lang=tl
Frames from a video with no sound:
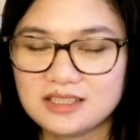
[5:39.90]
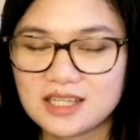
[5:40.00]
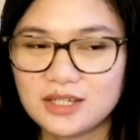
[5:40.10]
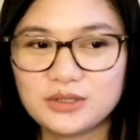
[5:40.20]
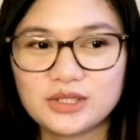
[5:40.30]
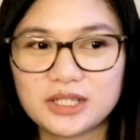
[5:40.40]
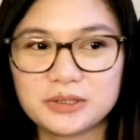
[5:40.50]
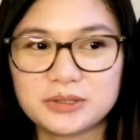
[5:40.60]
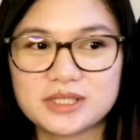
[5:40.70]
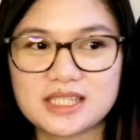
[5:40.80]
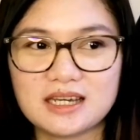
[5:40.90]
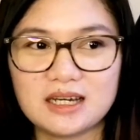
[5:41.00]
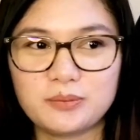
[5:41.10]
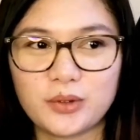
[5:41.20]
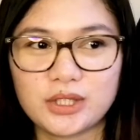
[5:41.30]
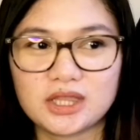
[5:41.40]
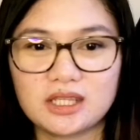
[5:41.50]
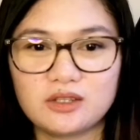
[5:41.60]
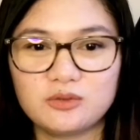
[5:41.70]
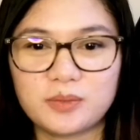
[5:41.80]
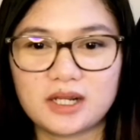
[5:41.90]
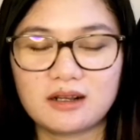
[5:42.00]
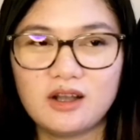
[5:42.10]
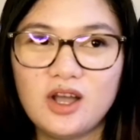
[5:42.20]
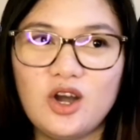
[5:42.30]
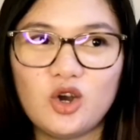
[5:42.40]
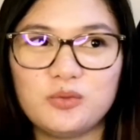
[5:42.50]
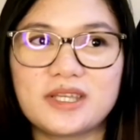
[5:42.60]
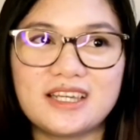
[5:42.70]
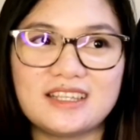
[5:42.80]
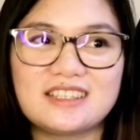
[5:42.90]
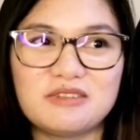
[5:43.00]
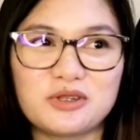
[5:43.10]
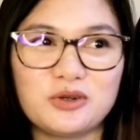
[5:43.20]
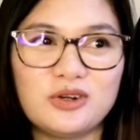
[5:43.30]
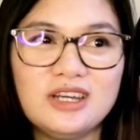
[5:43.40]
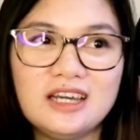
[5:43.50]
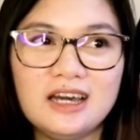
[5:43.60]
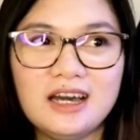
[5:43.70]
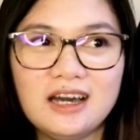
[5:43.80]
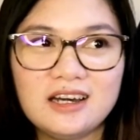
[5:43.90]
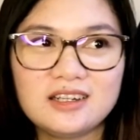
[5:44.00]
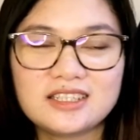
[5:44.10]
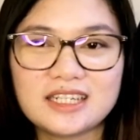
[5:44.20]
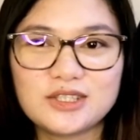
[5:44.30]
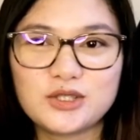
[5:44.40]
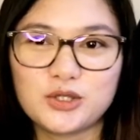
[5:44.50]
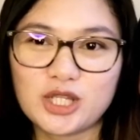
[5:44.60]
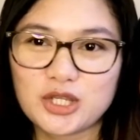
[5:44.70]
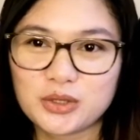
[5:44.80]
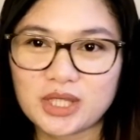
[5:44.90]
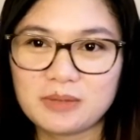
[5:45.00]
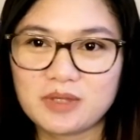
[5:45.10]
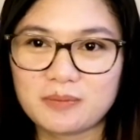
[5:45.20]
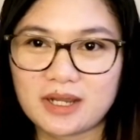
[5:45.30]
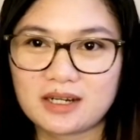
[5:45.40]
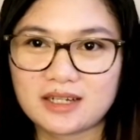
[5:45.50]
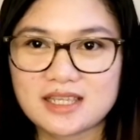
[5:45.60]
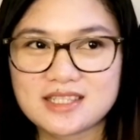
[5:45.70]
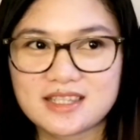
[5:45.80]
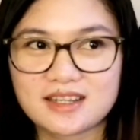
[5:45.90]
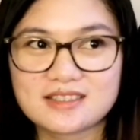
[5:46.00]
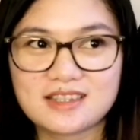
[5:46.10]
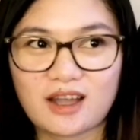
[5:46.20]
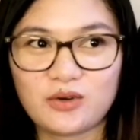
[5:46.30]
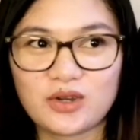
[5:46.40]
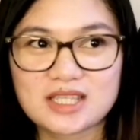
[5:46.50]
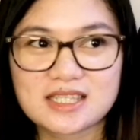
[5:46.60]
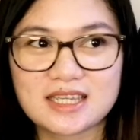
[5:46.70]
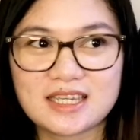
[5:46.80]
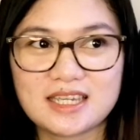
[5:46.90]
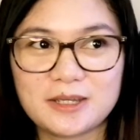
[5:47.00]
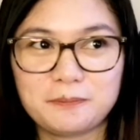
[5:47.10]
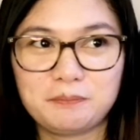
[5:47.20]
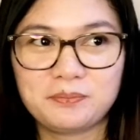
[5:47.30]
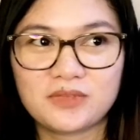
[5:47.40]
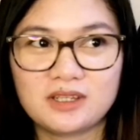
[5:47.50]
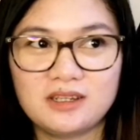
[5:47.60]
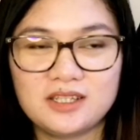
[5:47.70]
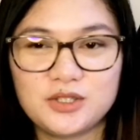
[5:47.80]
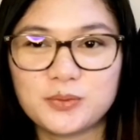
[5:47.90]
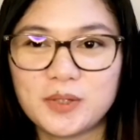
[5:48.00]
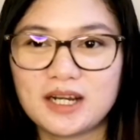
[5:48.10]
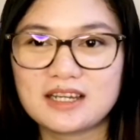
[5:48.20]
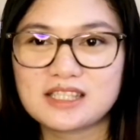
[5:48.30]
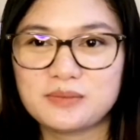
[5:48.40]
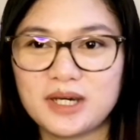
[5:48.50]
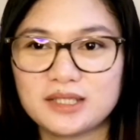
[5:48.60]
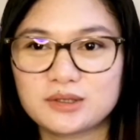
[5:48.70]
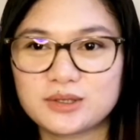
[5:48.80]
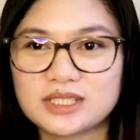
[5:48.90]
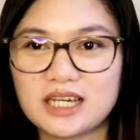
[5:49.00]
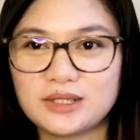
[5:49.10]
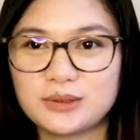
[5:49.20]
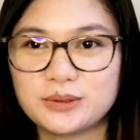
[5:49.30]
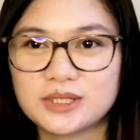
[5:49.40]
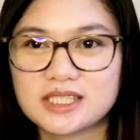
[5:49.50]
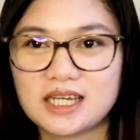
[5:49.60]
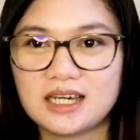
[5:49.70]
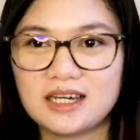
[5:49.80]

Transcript: sa ano na yun, sa point na yun, parang, oh my God, sabi ko, dun na yung time na parang na-stress na ako kasi yung mga kasamahan ko sa ano, sa